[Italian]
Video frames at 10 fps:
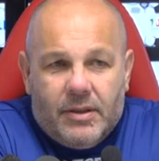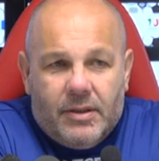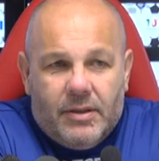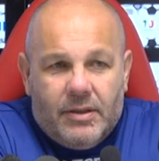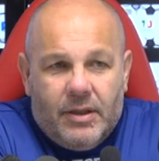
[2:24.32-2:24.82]

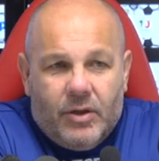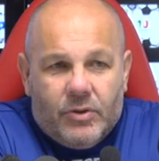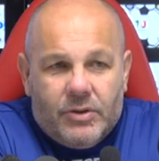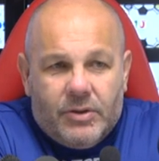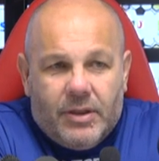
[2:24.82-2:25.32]
eh, delle
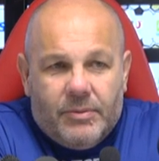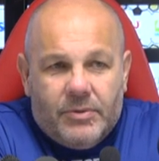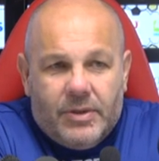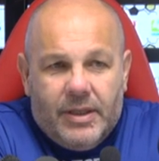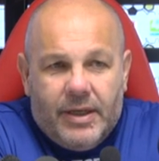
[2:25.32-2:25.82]
cose
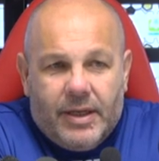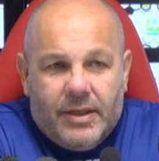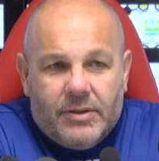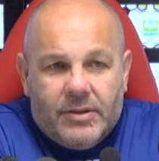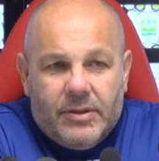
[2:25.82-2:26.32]

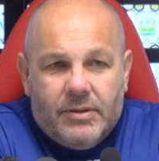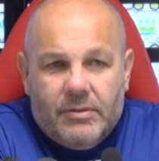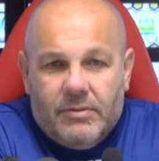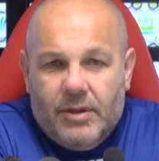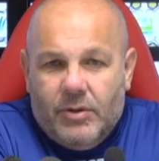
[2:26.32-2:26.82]
generiche.
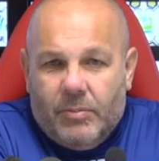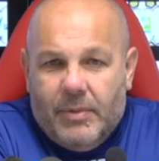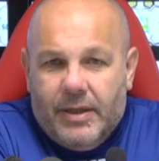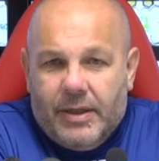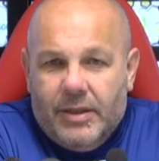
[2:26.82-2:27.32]
È
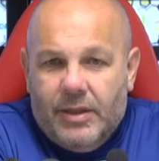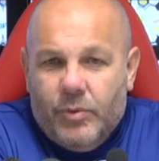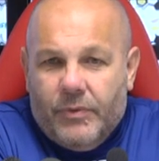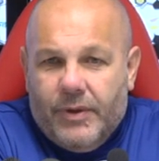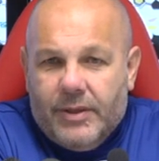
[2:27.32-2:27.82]
normale che nelle
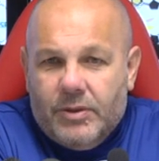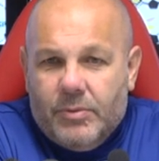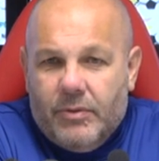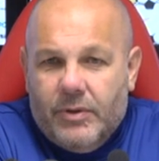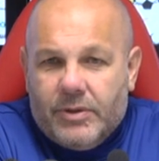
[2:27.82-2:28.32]
due fasi
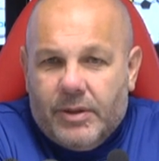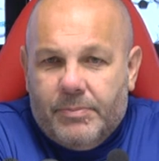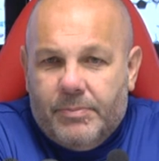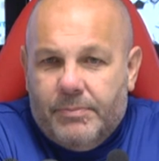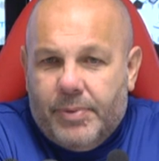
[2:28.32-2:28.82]
dobbiamo essere
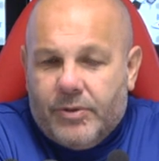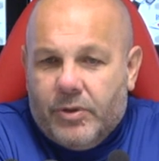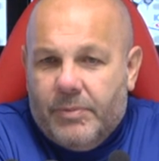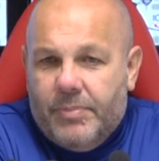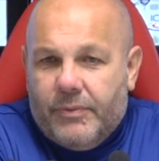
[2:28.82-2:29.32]

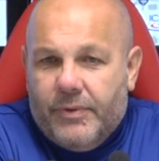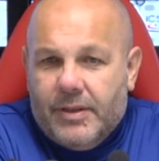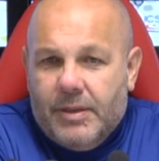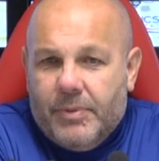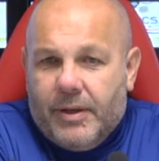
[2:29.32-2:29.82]
pressoché
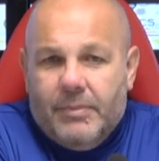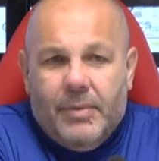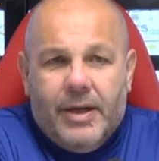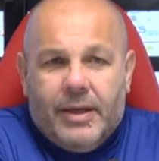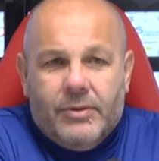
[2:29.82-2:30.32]
perfetti perché il
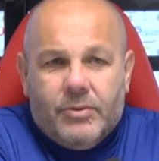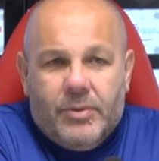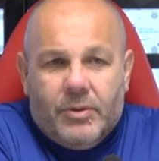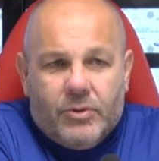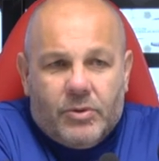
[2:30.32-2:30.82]
Bari insomma,
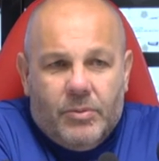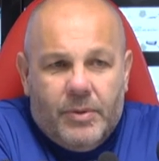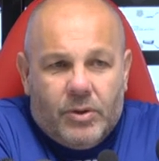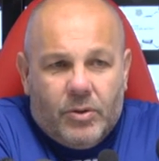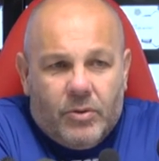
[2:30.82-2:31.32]
in questo
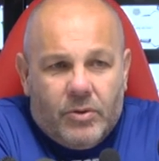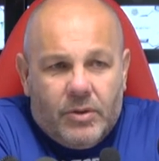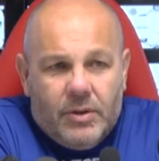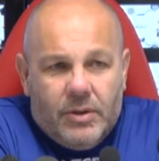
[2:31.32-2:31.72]
momento con...